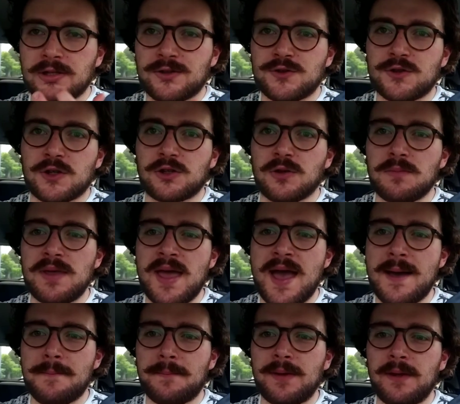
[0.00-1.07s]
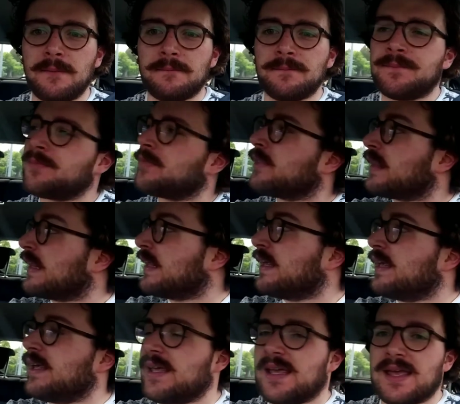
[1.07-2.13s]
scritto Be Happy
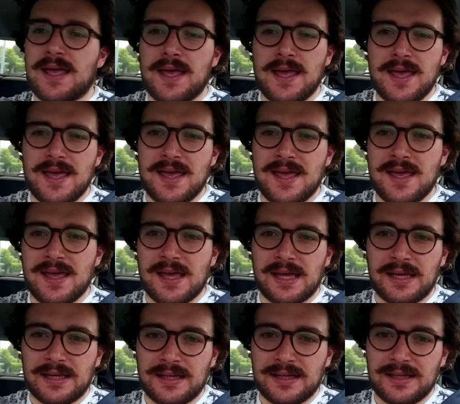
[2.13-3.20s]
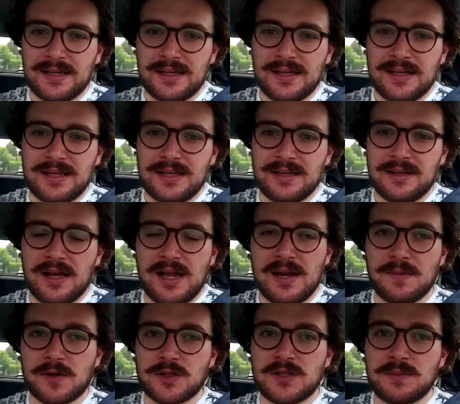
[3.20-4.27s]
e
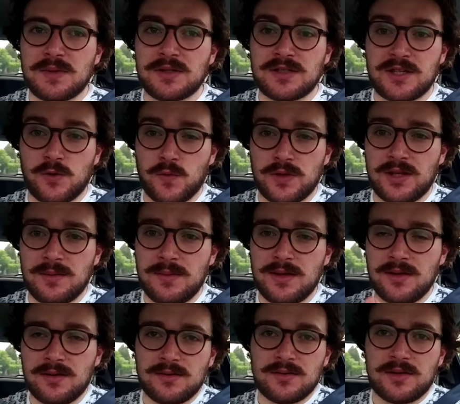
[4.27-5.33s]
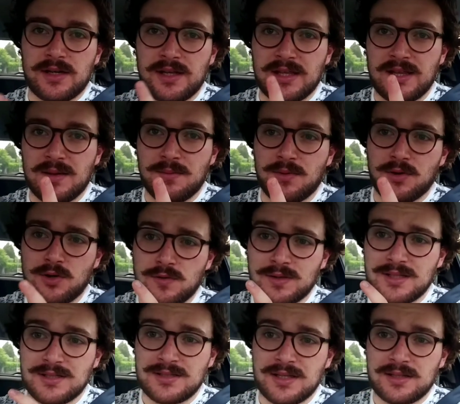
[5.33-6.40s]
alla prossima, seguitemi, Ricky Debbo
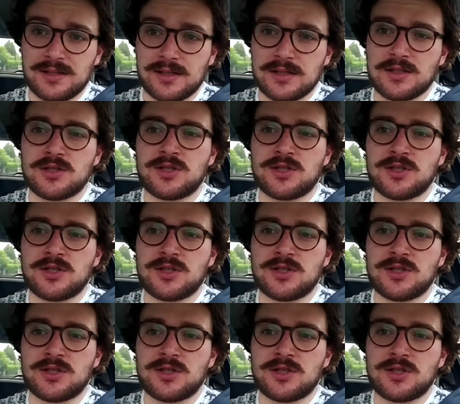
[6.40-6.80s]
97.